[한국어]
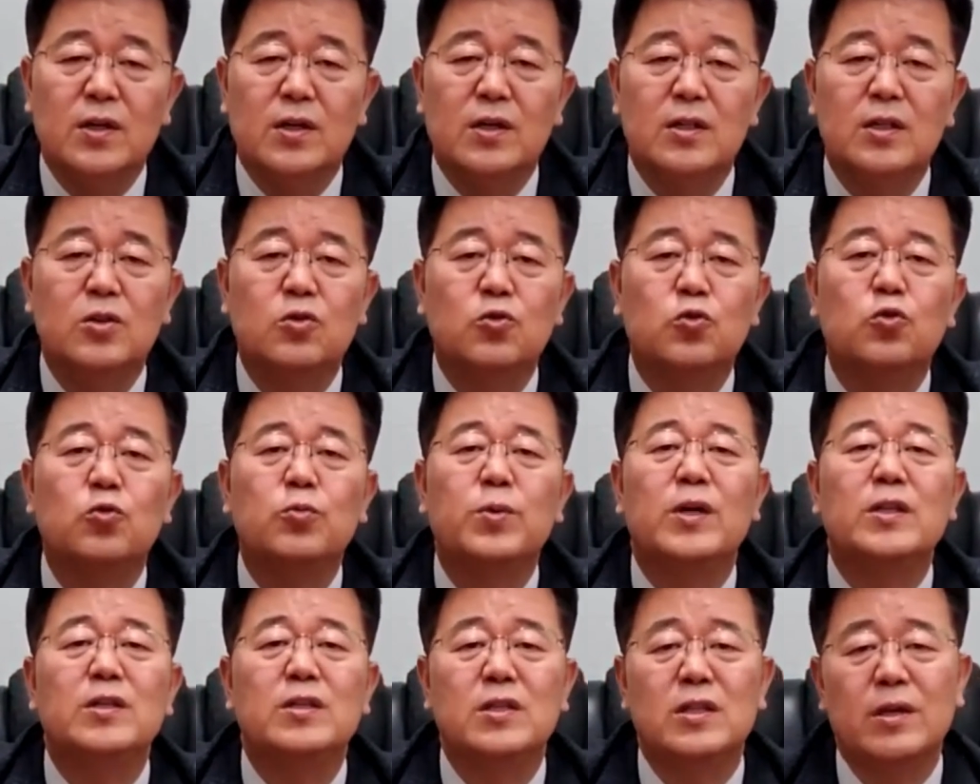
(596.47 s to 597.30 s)
근데 두
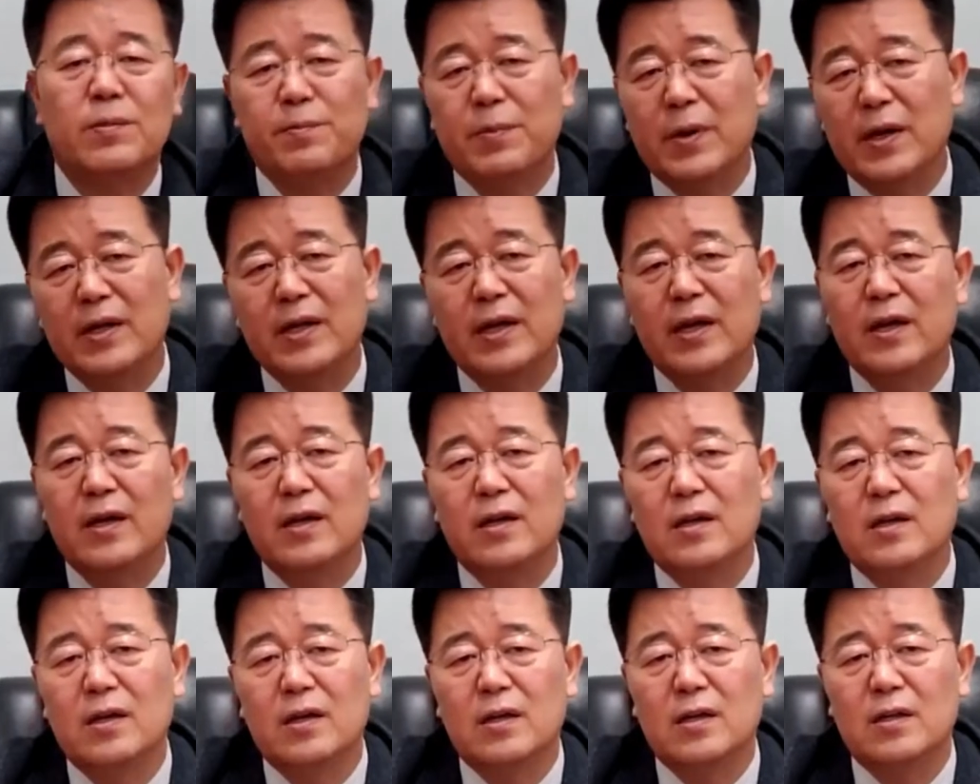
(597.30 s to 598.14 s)
번째
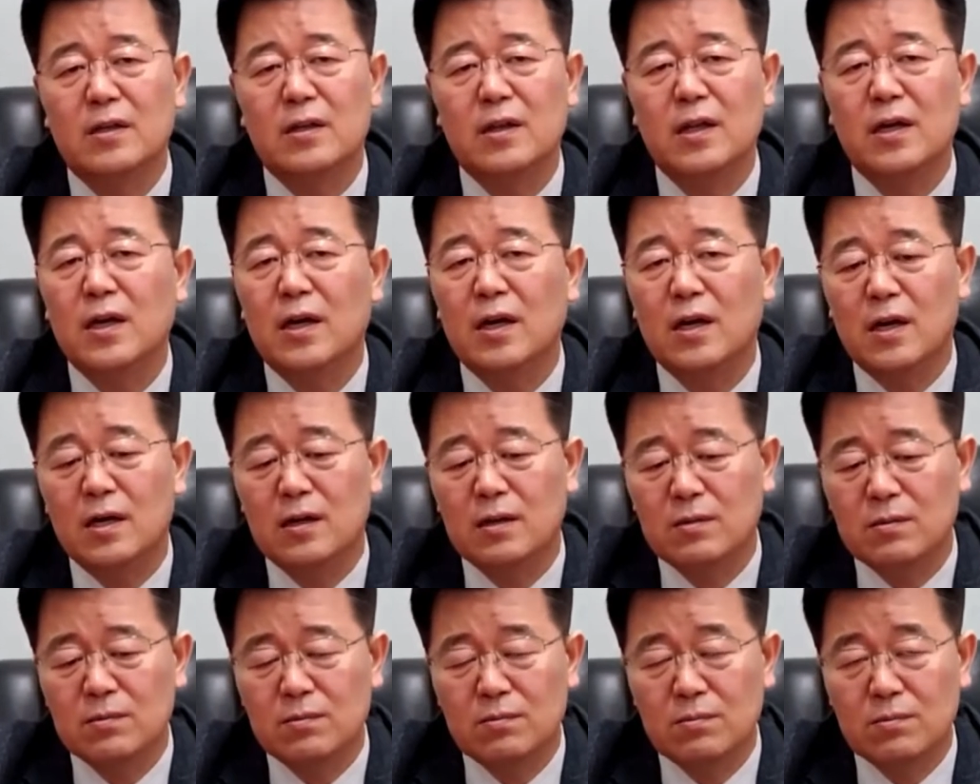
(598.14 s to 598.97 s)
판에
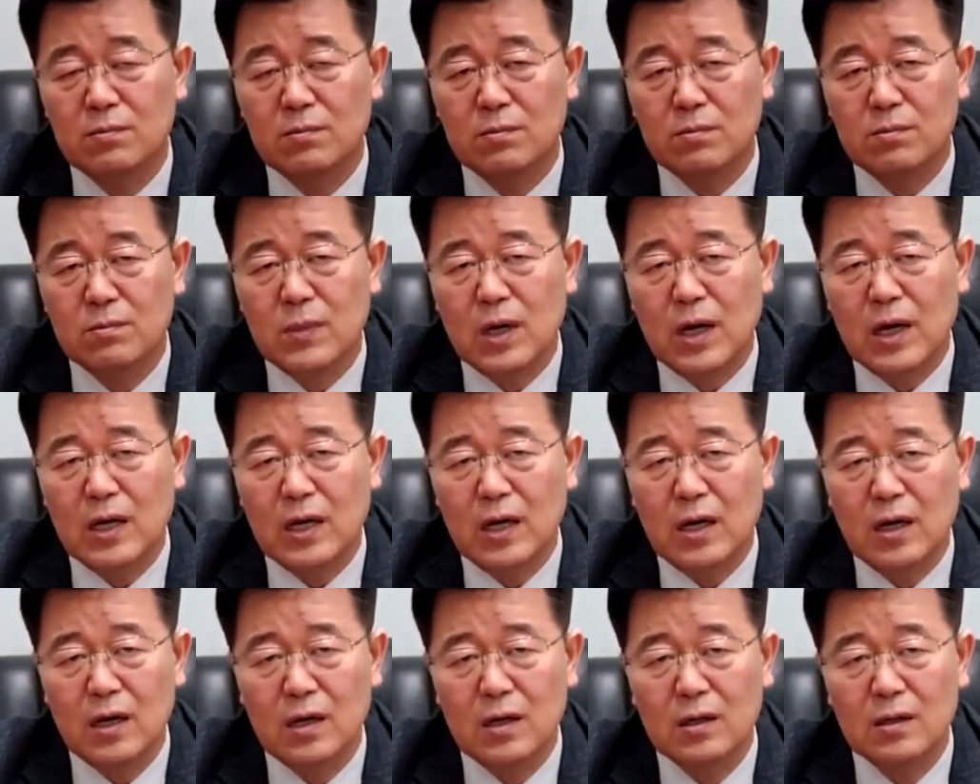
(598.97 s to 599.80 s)
내가
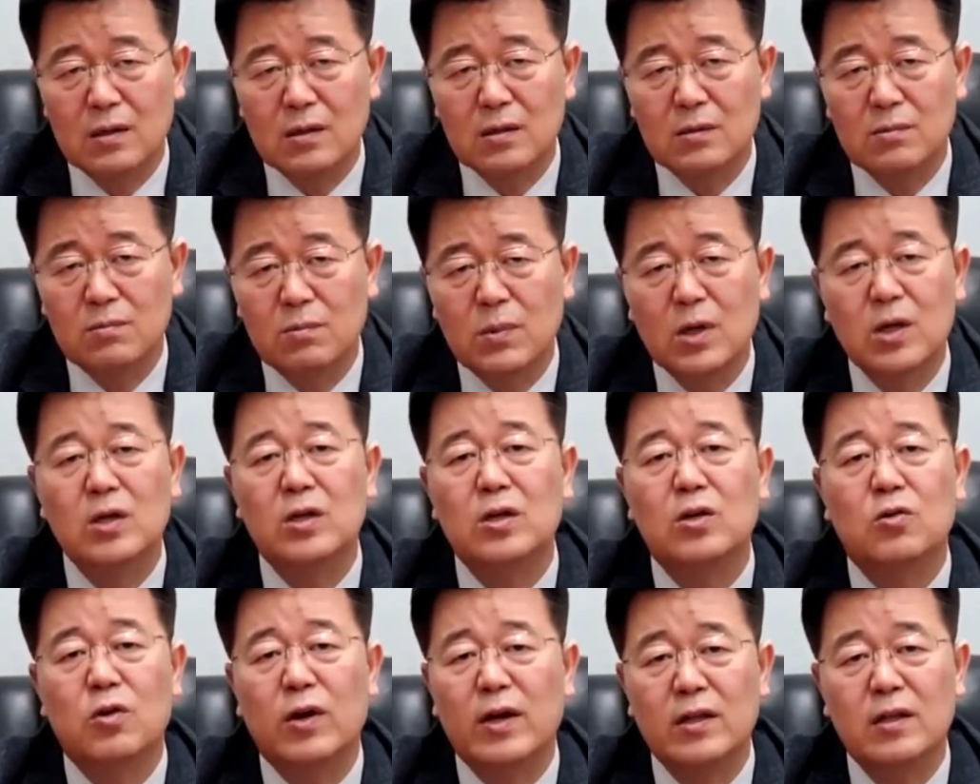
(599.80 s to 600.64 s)
하나
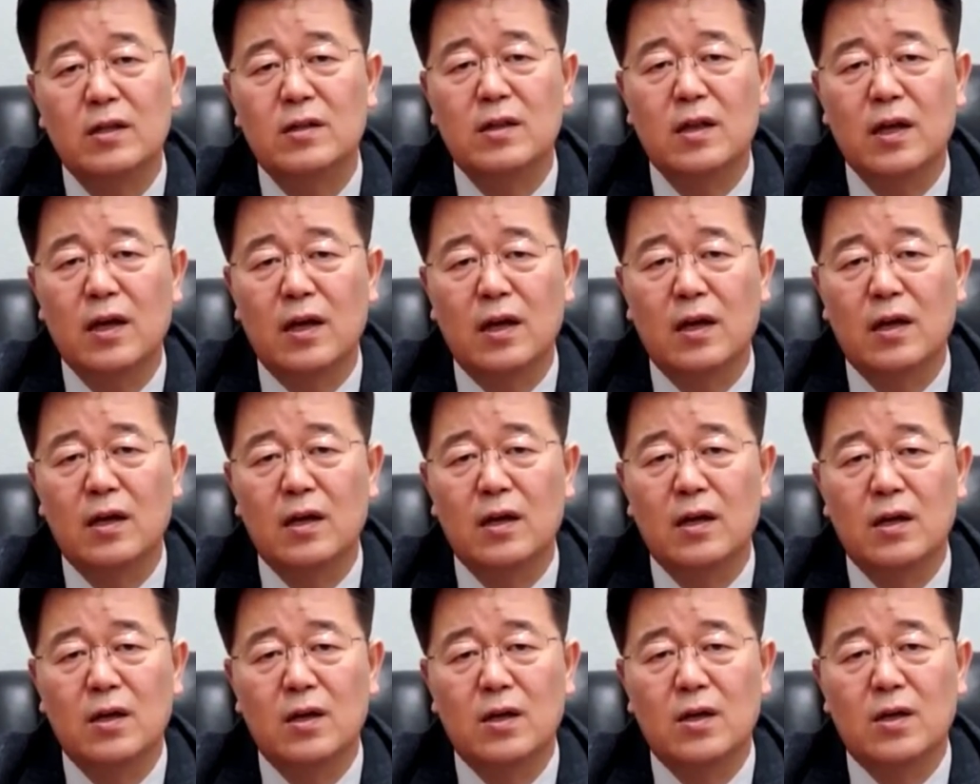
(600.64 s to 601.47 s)
먹으려고 했는데
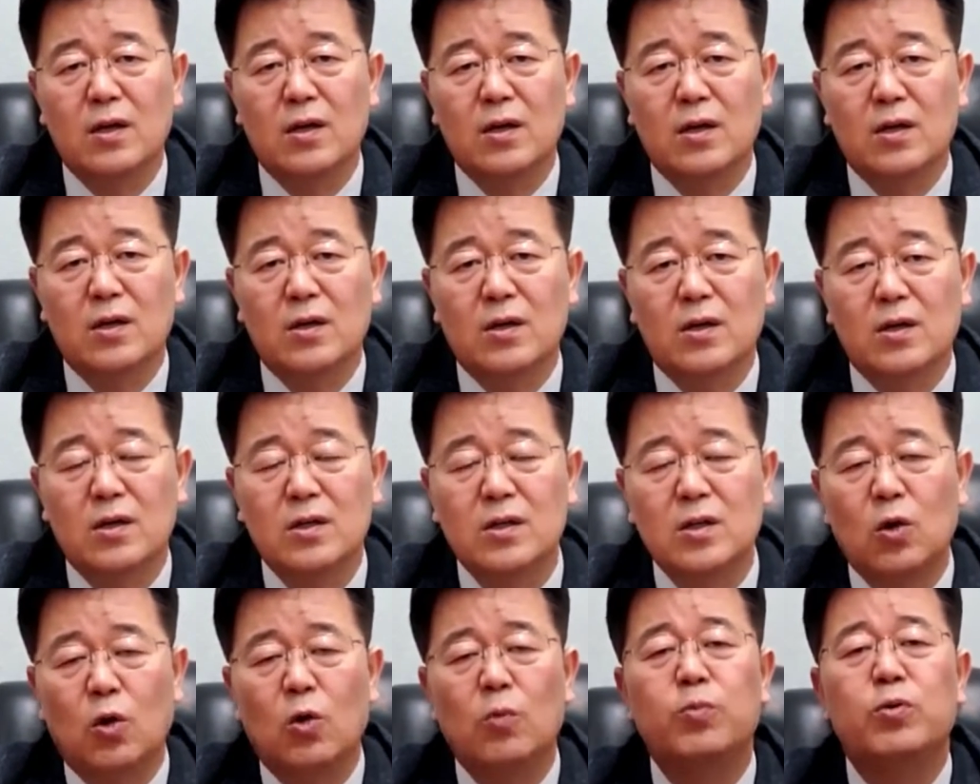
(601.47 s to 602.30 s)

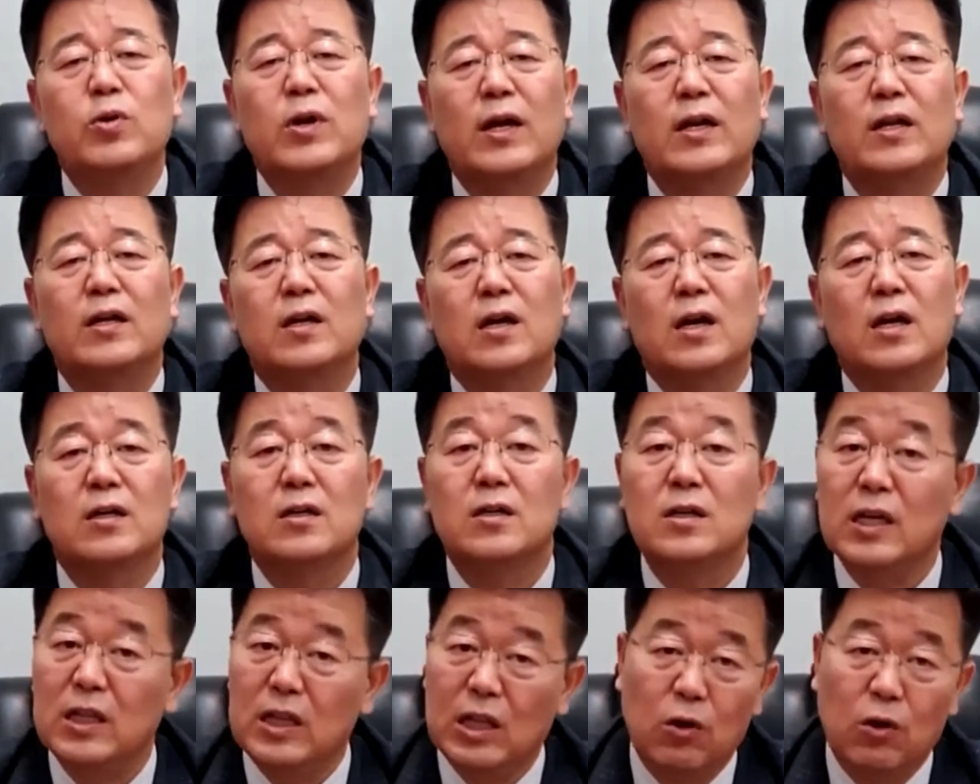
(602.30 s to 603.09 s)
근데 오픈하니까 그게